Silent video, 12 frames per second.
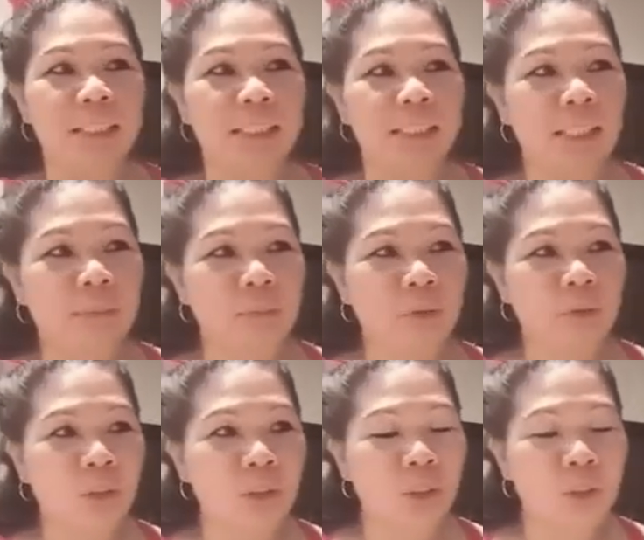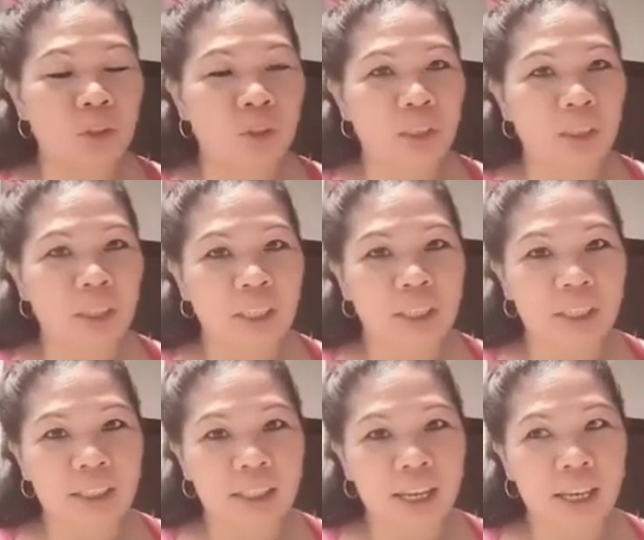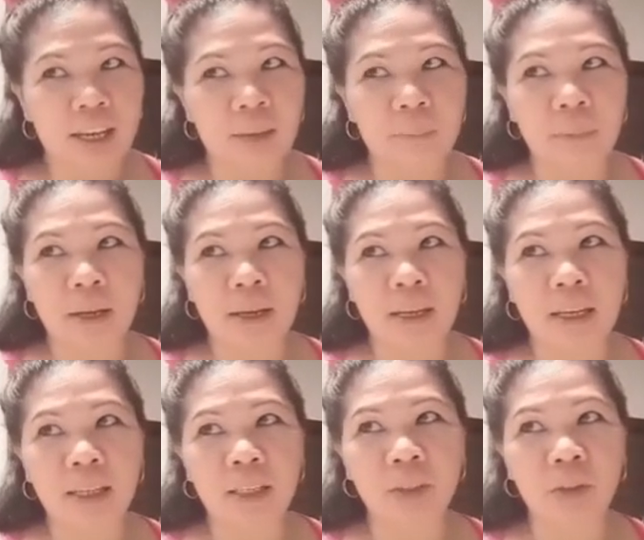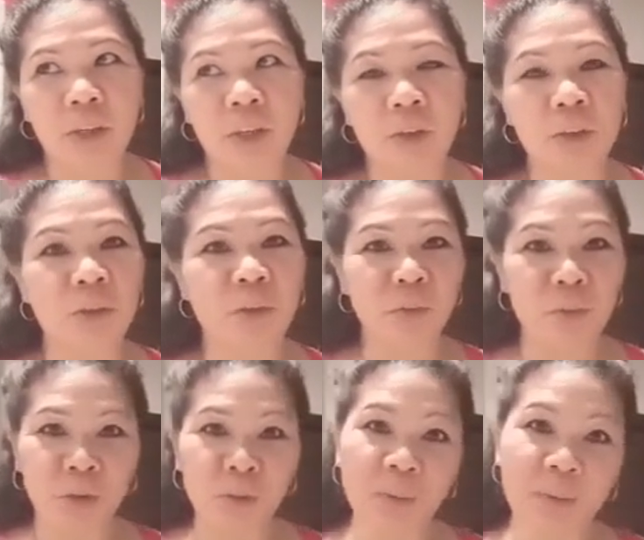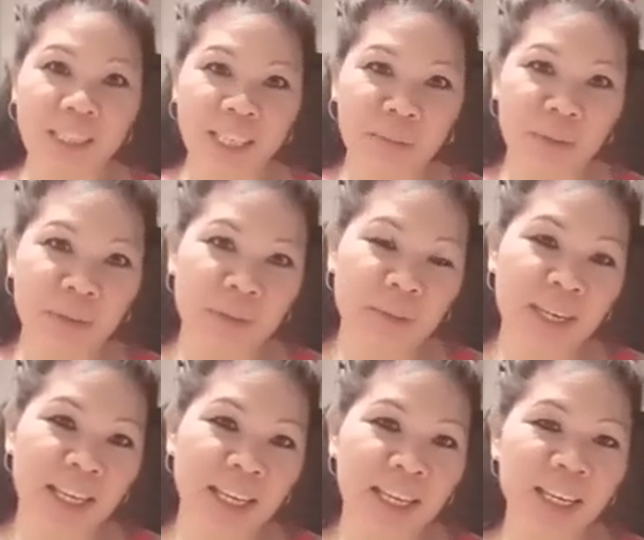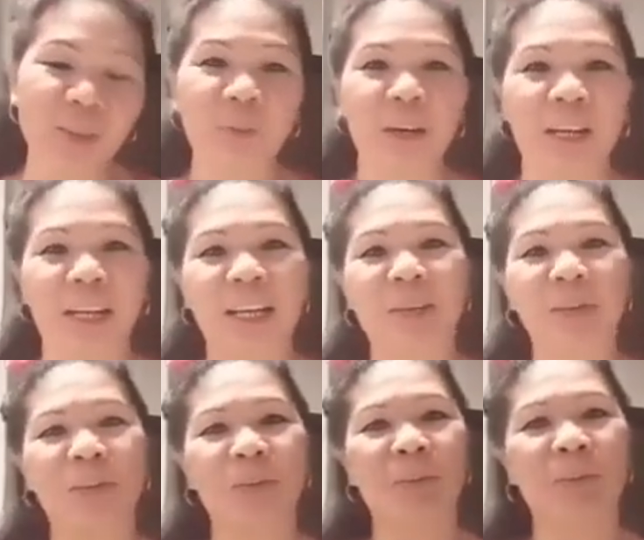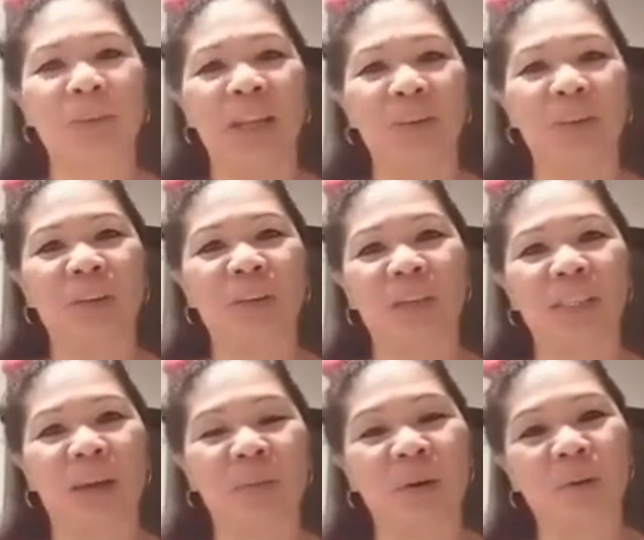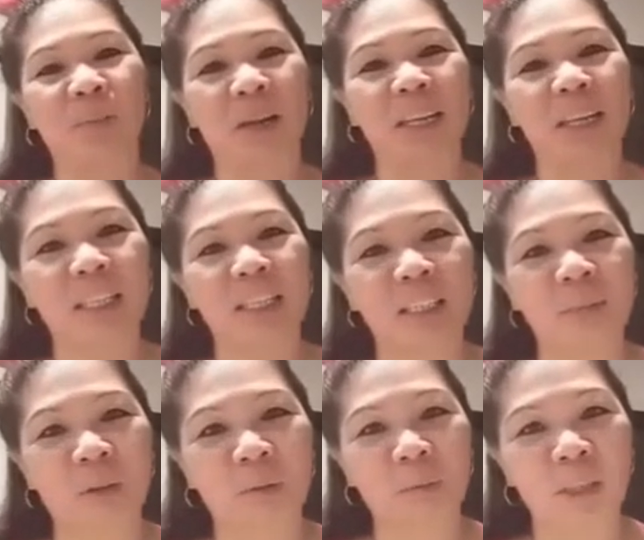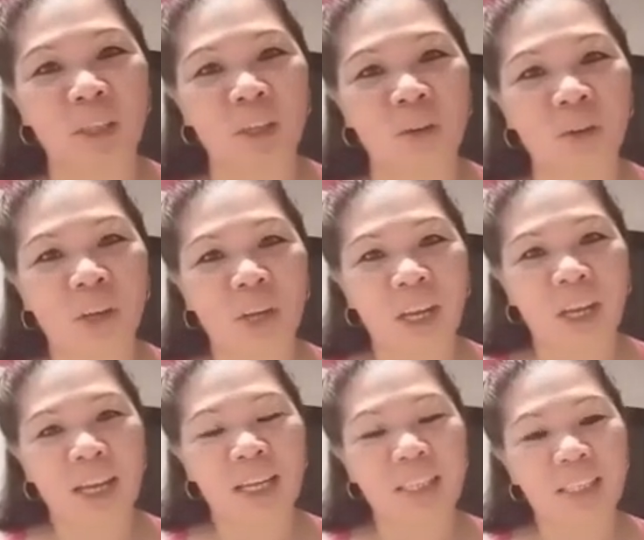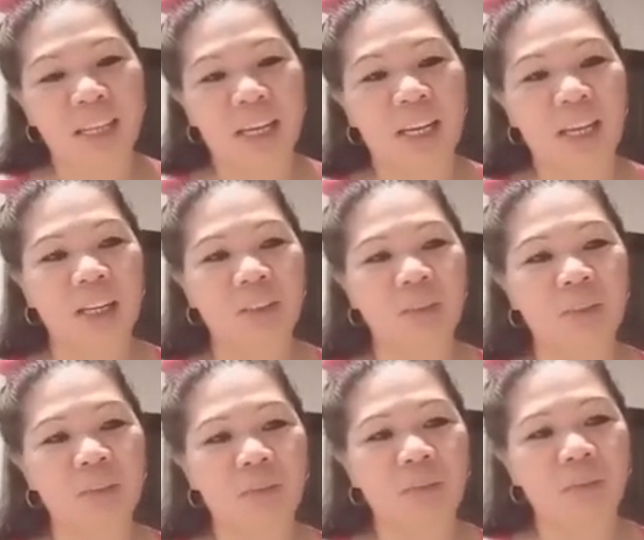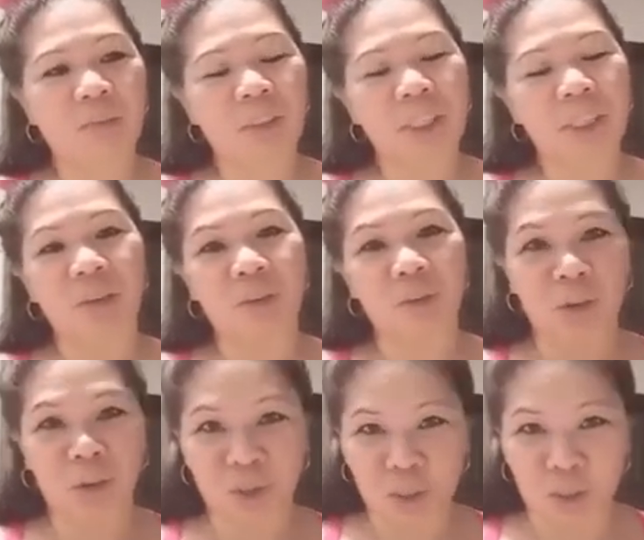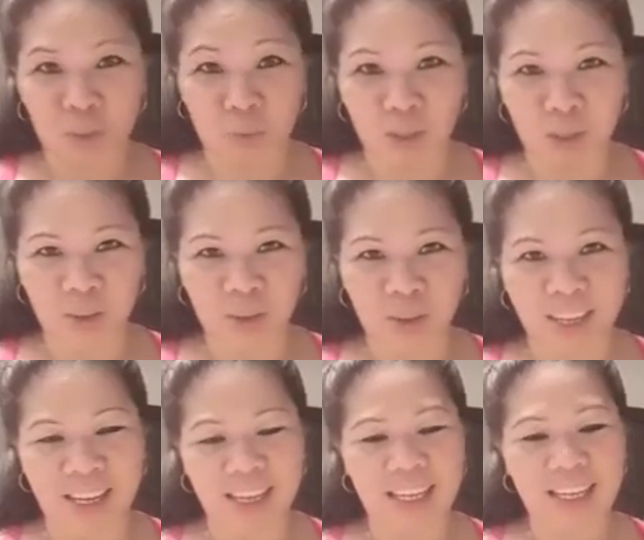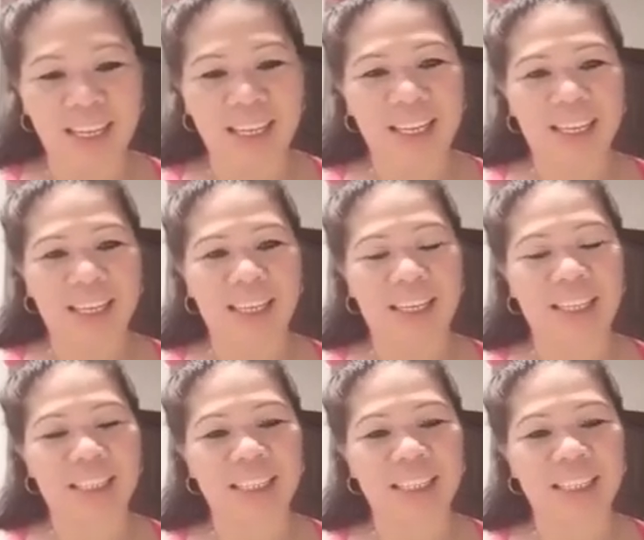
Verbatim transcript: Tapos yung isa pa, yung ano, yung lumabas kami mamili, yung mga ganun. Lalo na yung kasama ko, mahilig din siya mag-video. At saka ano, kinukuha ko rin yung video niya uh,